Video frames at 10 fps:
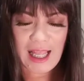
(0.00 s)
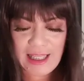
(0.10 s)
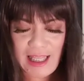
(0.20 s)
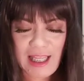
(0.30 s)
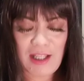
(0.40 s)

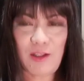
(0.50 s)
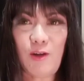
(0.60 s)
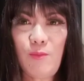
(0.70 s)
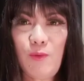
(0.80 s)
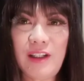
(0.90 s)
Ayan,
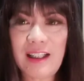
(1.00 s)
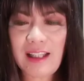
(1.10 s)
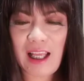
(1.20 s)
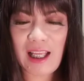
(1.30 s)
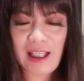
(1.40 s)
umorder
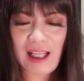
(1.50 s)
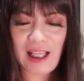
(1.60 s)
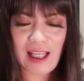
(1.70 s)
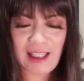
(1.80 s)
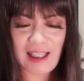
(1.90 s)
tayo
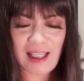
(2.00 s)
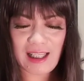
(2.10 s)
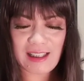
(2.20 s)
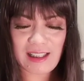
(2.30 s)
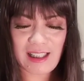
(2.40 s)
ng
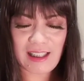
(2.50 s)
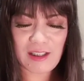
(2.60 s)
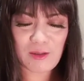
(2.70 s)
eyelashes.